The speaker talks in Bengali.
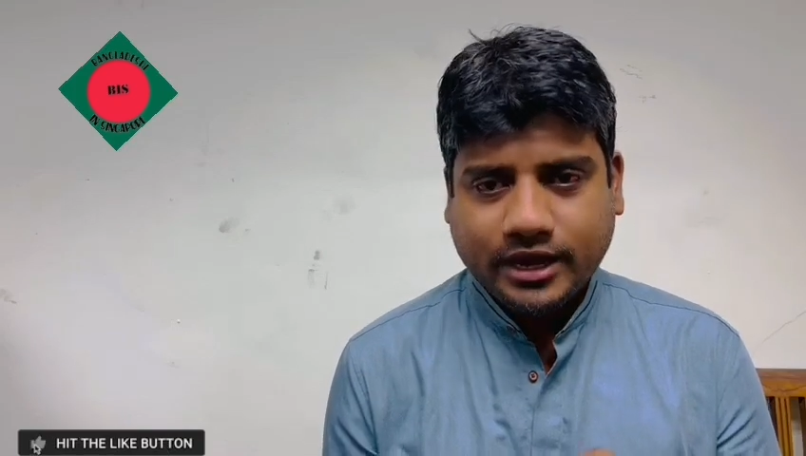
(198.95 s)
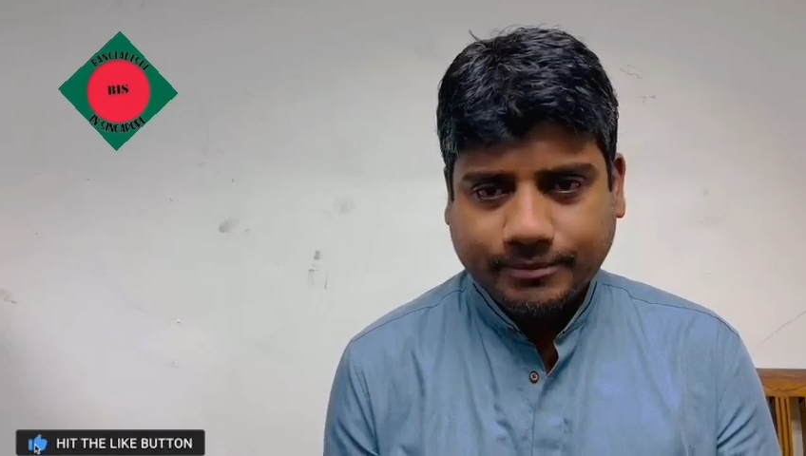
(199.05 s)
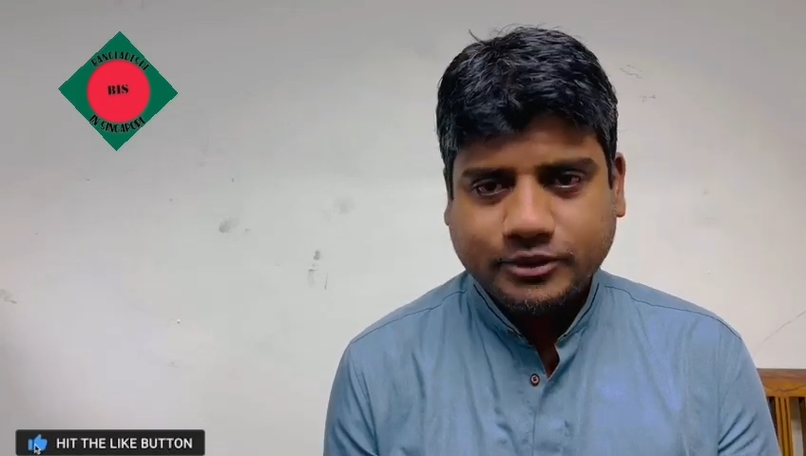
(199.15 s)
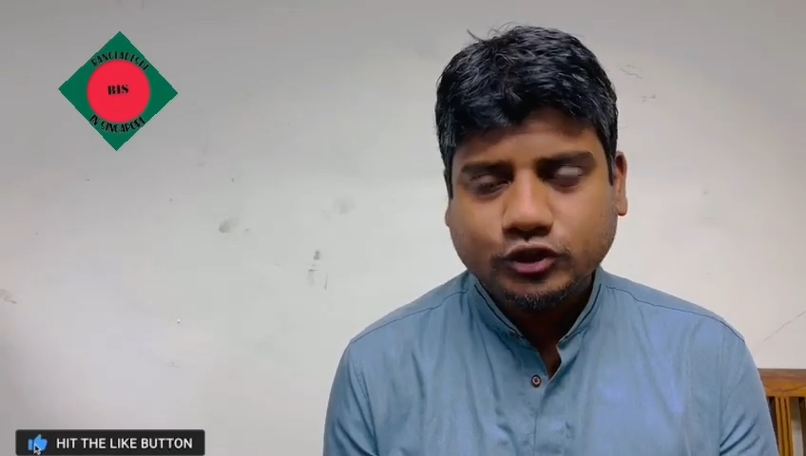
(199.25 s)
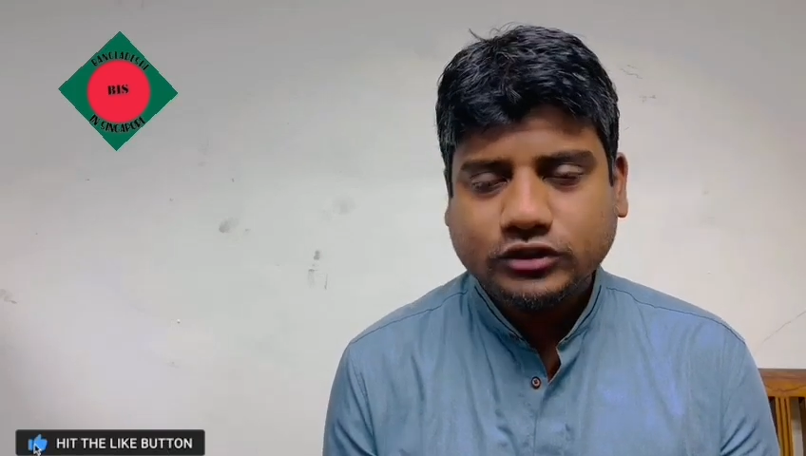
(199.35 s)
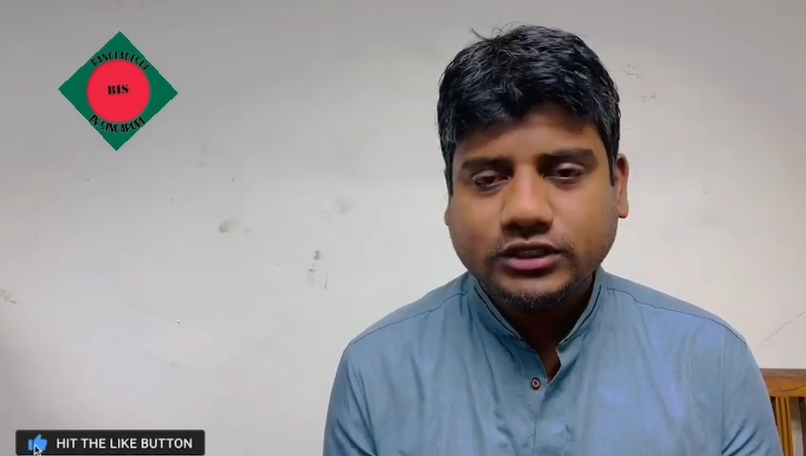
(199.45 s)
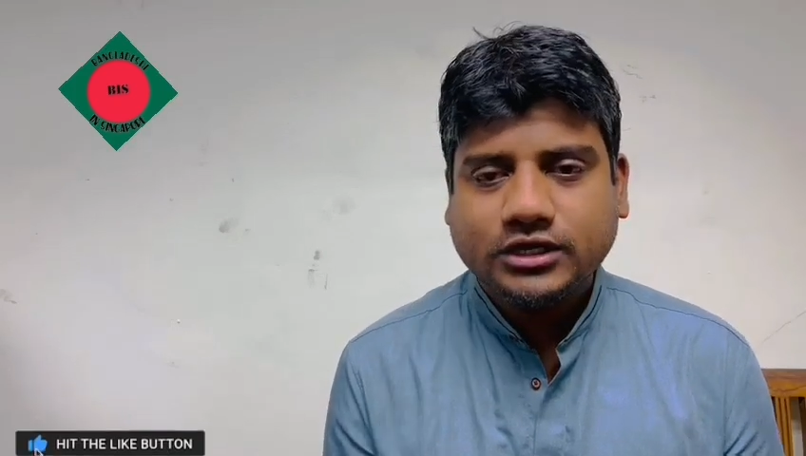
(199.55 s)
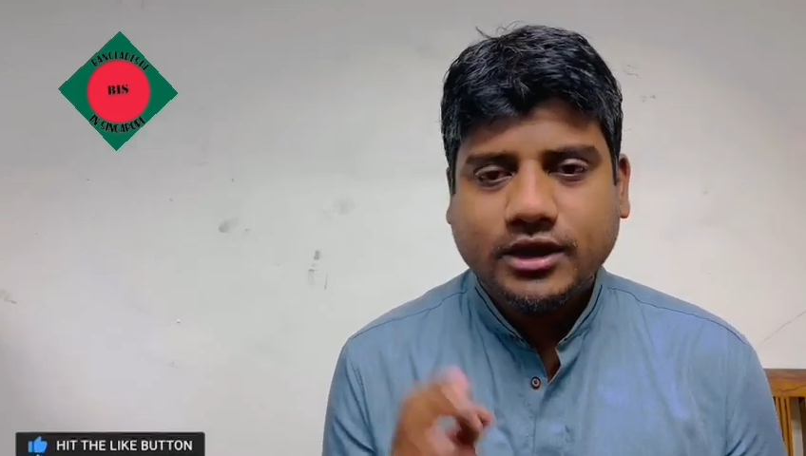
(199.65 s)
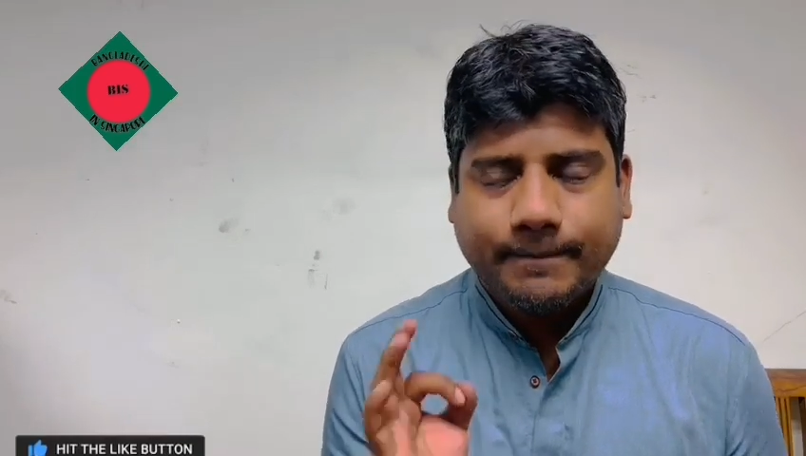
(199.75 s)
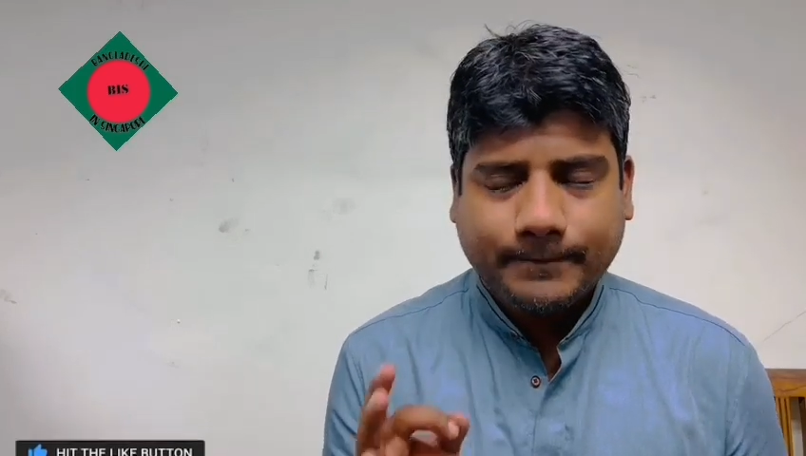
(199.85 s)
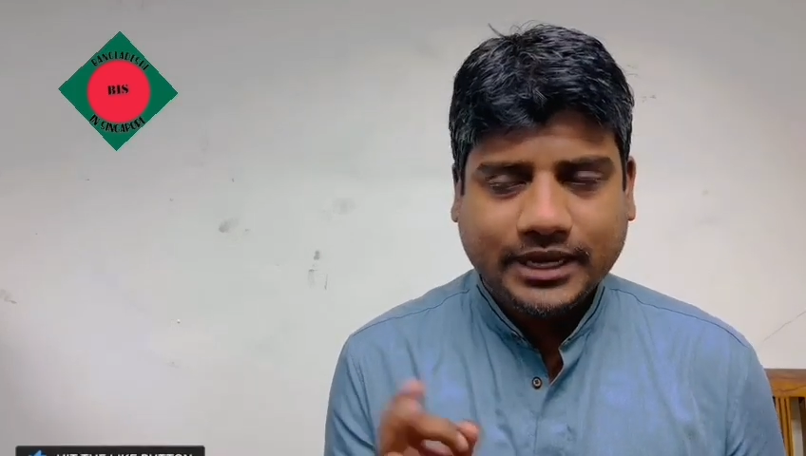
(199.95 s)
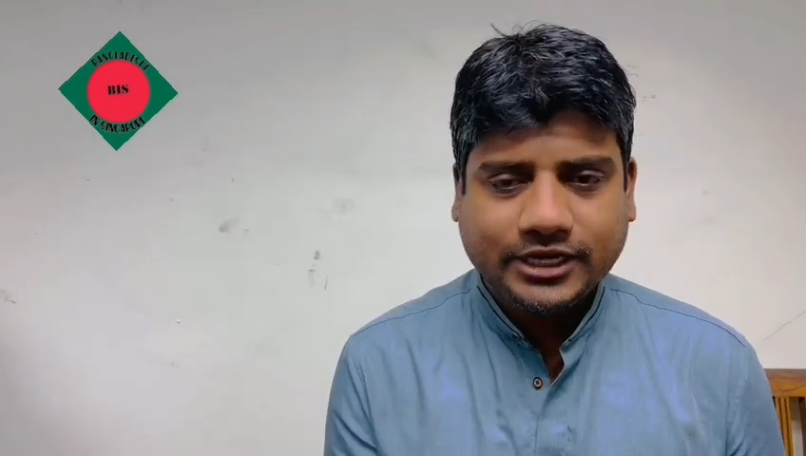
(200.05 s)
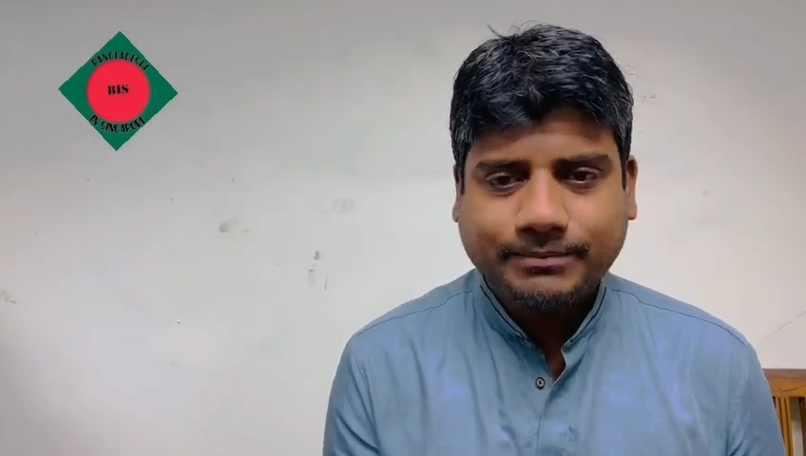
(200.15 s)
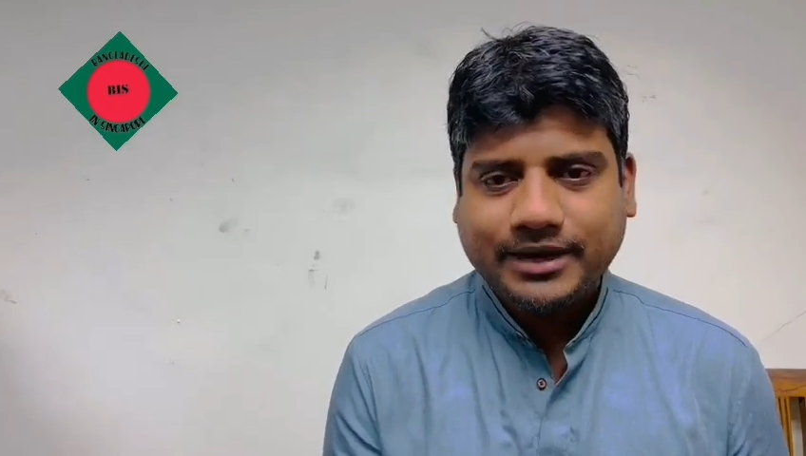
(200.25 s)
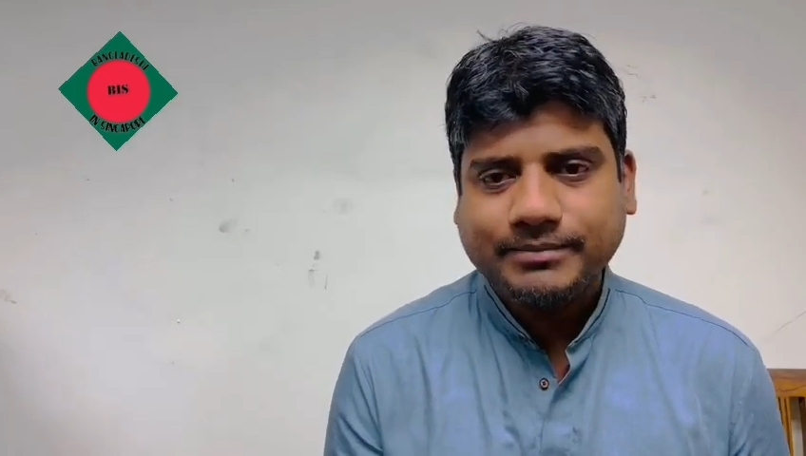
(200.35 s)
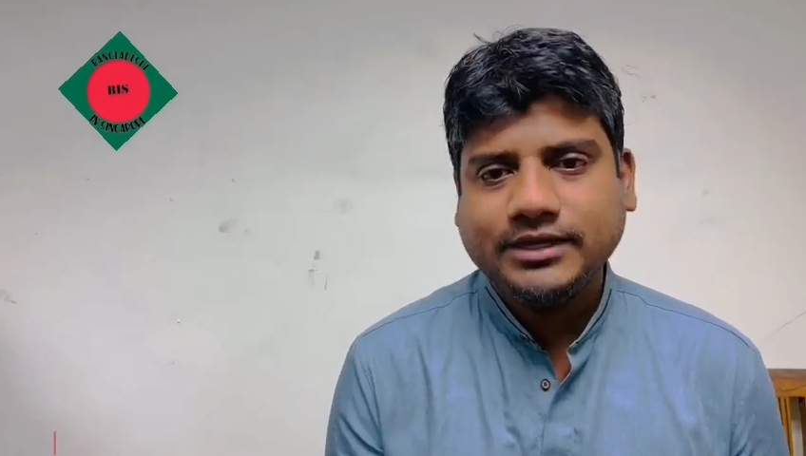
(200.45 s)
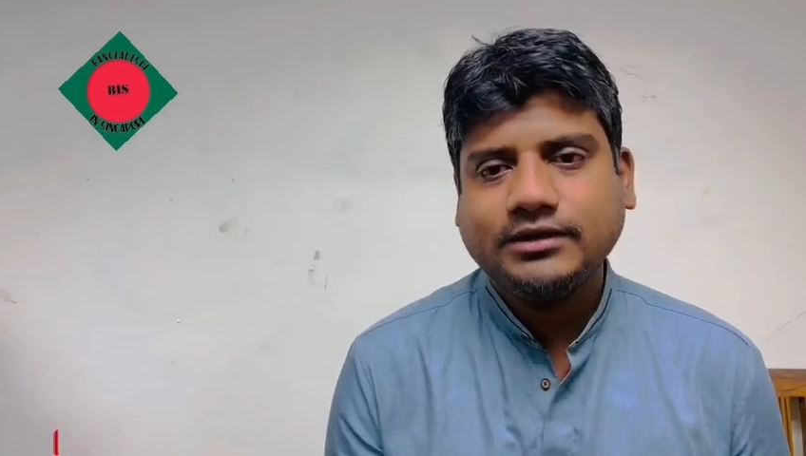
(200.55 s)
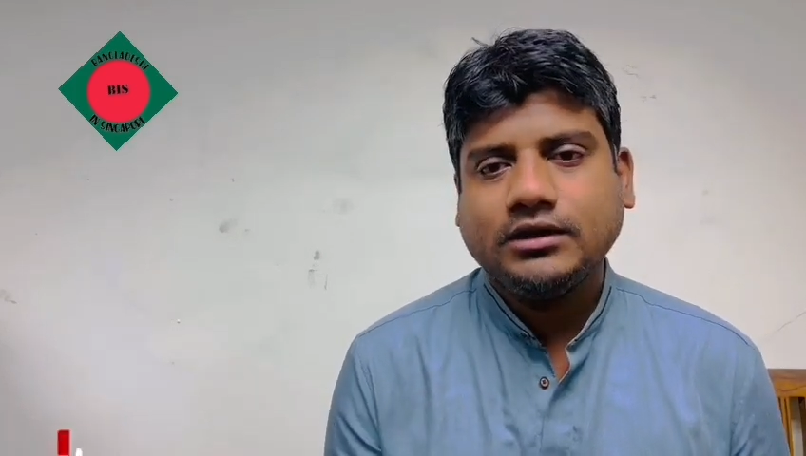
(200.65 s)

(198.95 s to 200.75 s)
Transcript: আপনি যদি ভ্যালিড পারমিট